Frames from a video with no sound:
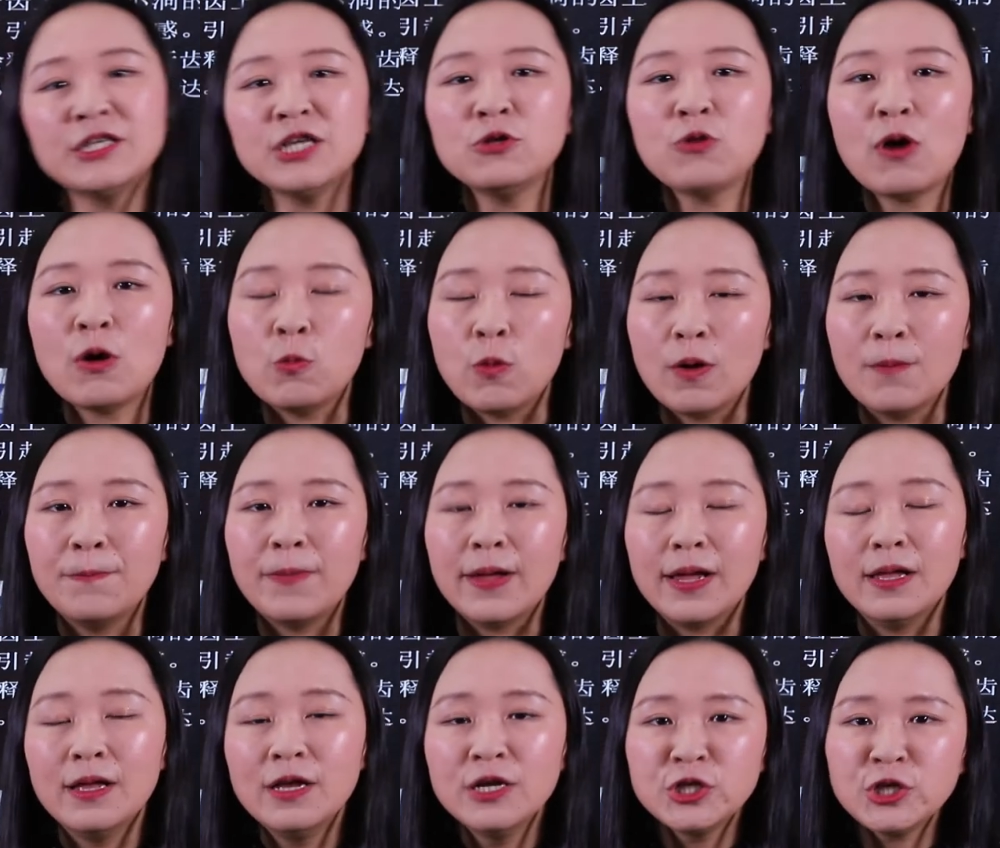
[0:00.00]
这段文
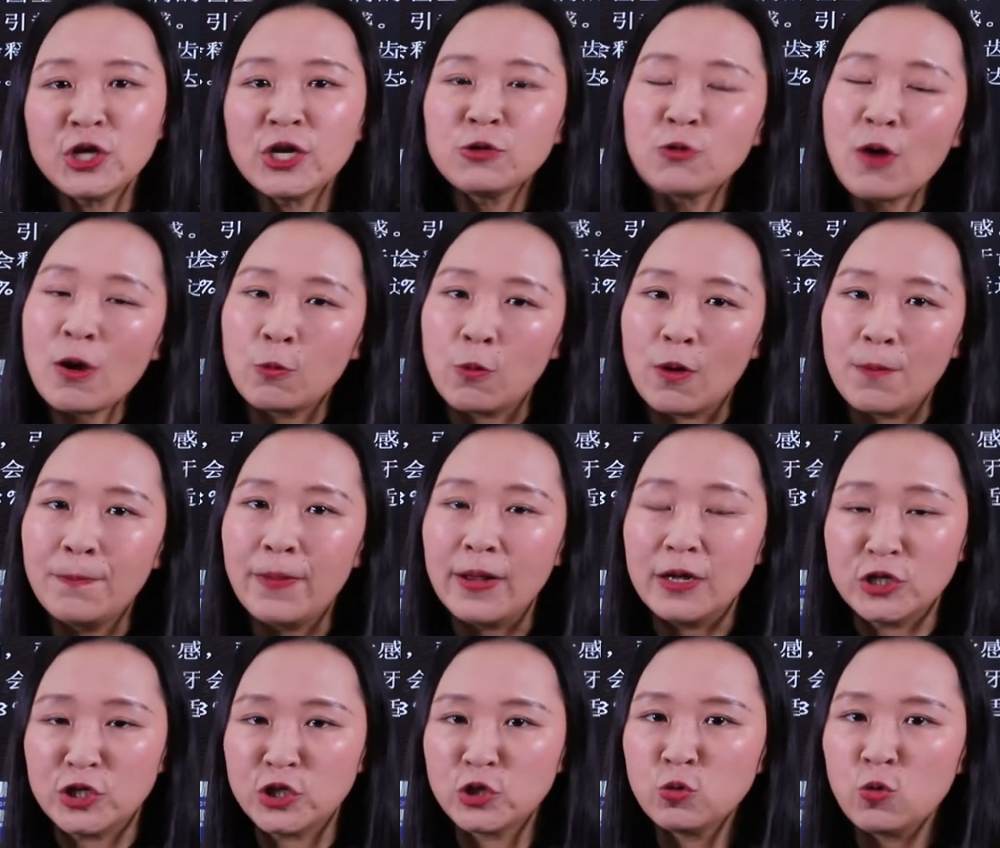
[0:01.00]
本，这段文
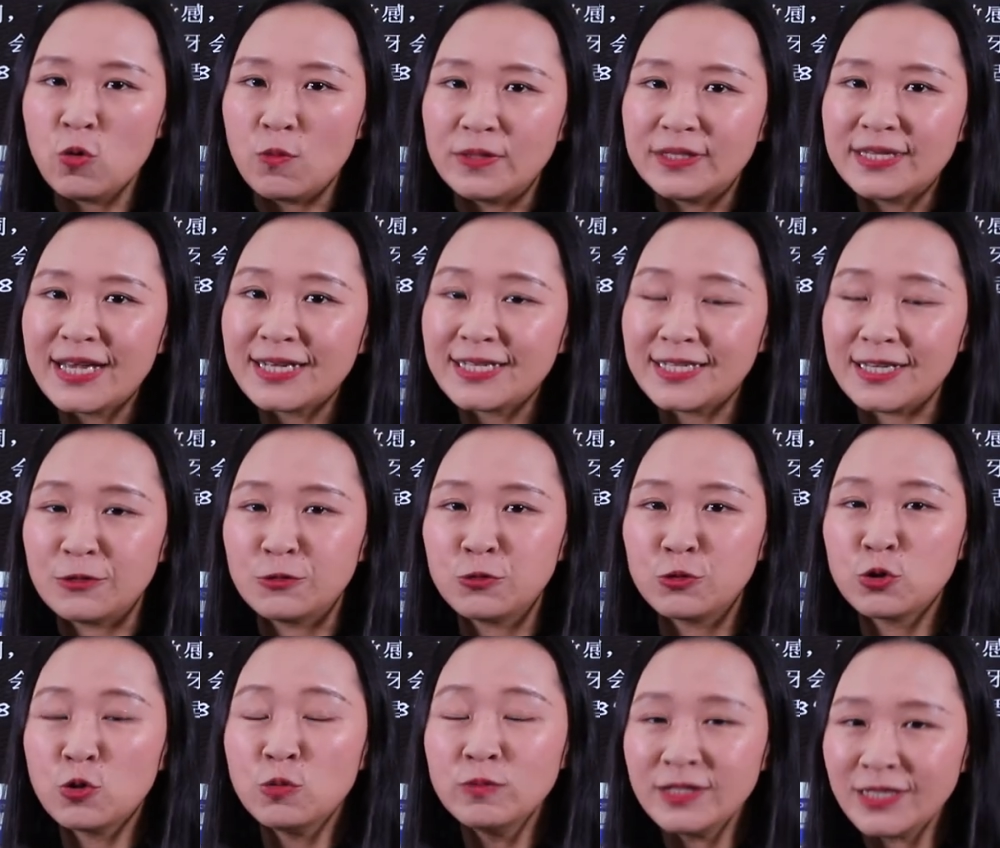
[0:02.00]
本是我们在写作
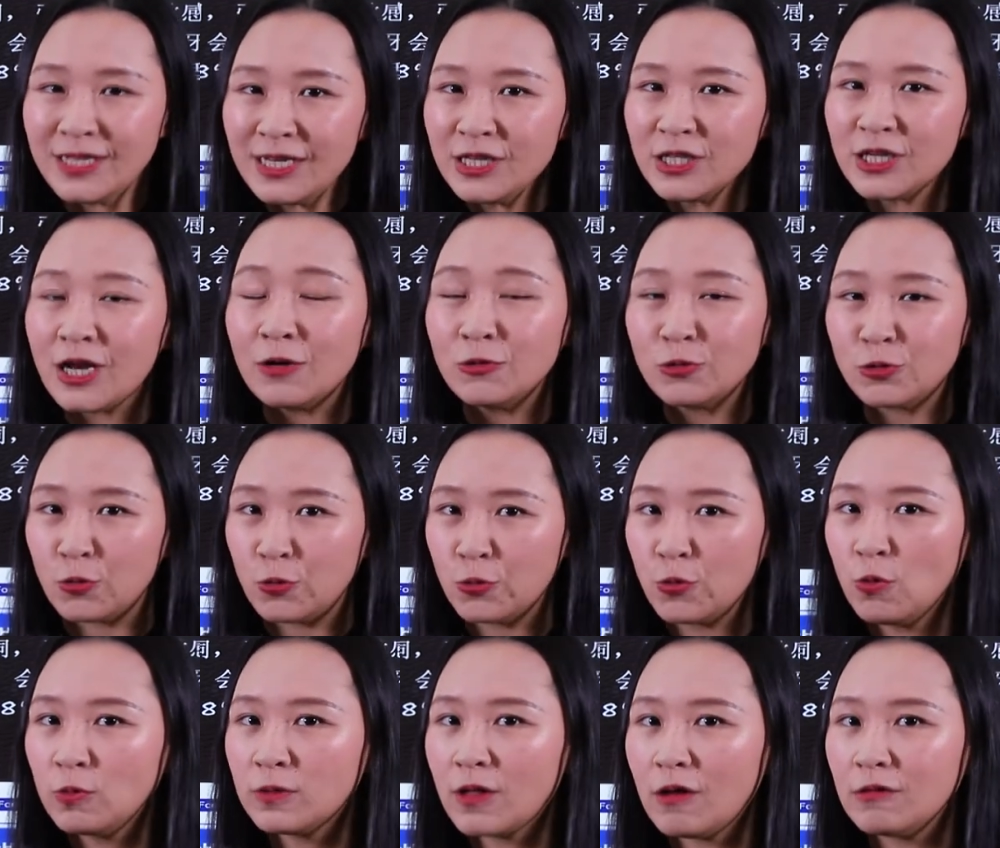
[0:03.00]
中经常所
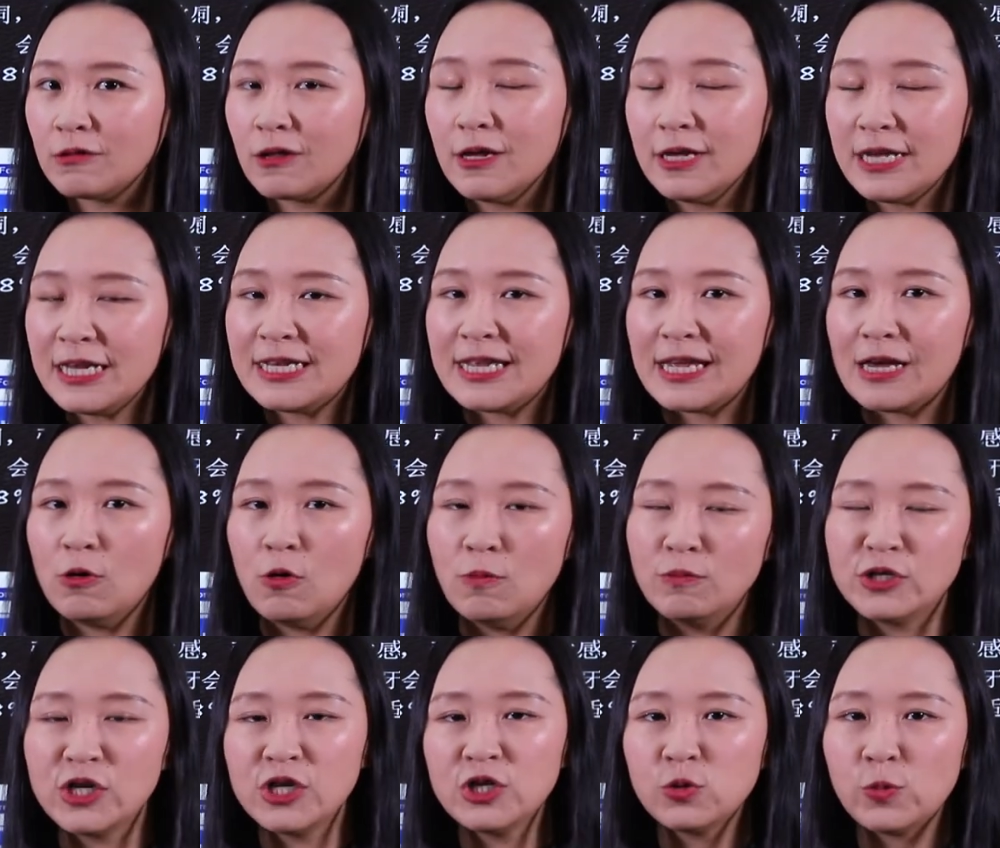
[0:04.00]
用到的一点，我
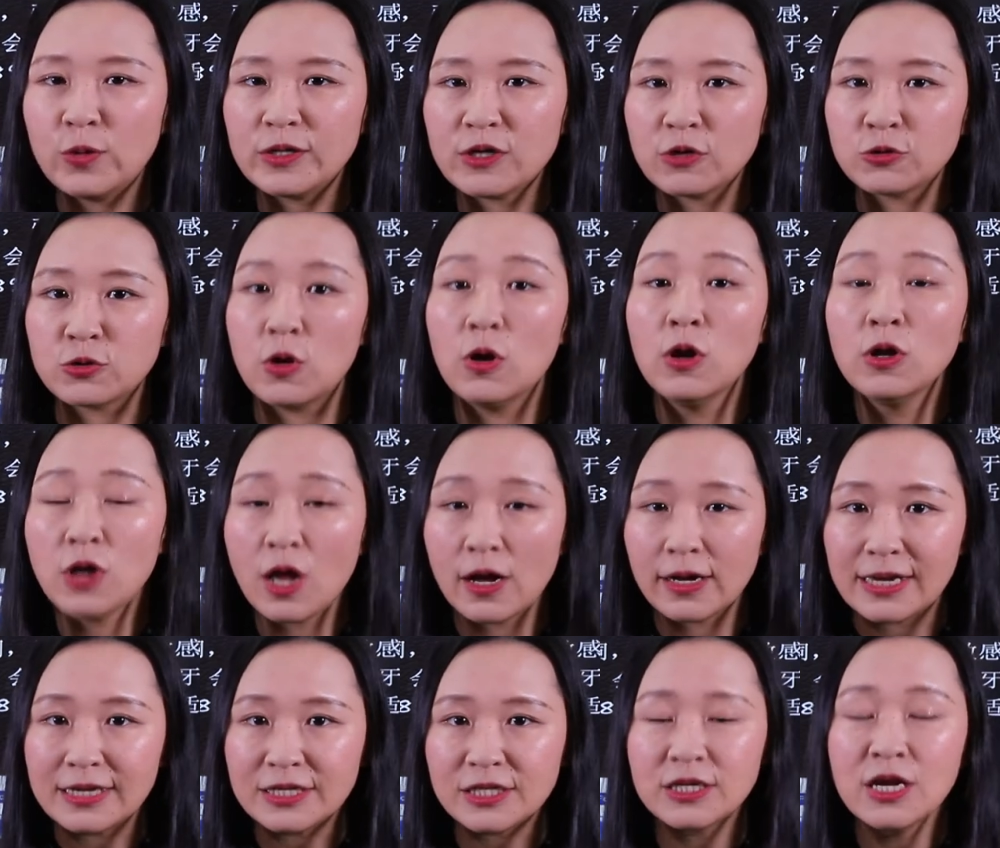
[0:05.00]
们称之为叫做
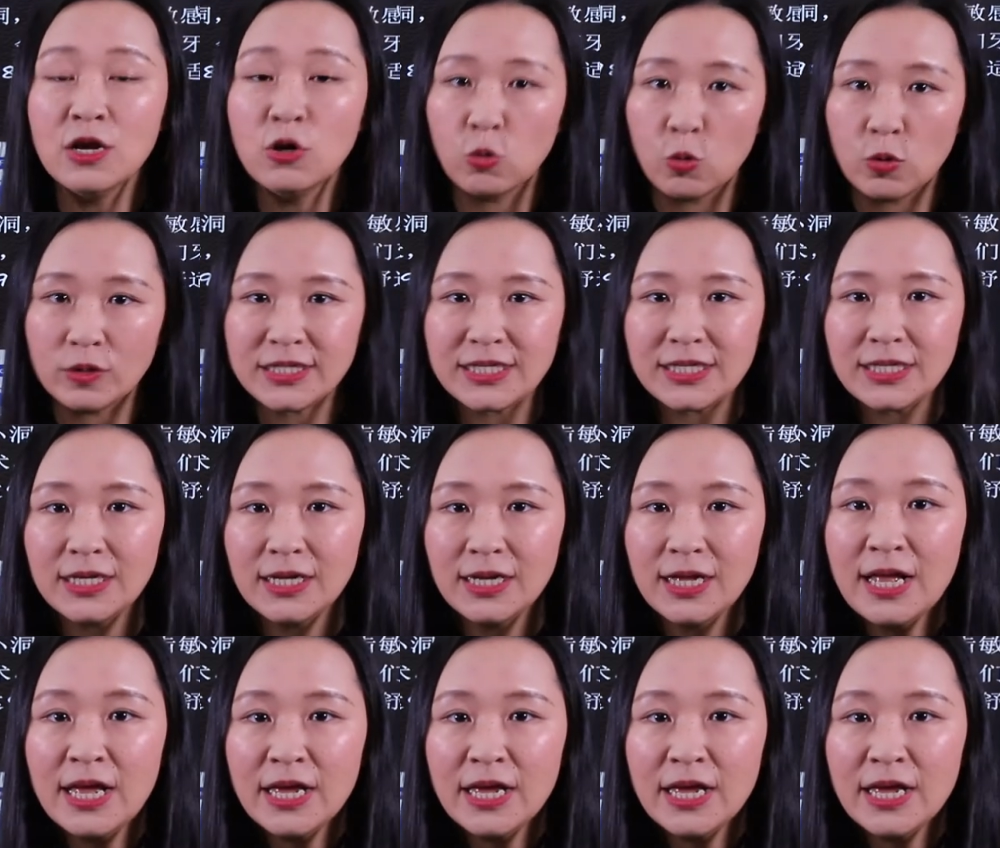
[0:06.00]
logos 逻辑。